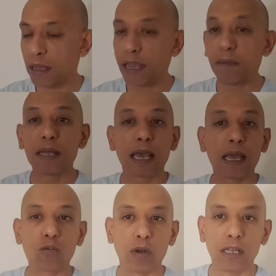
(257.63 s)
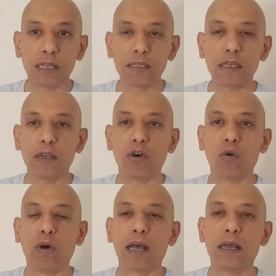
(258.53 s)
ابن خاله والدتي
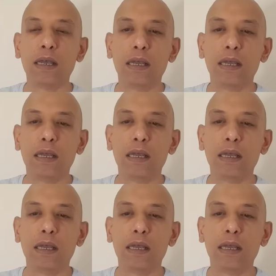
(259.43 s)
هو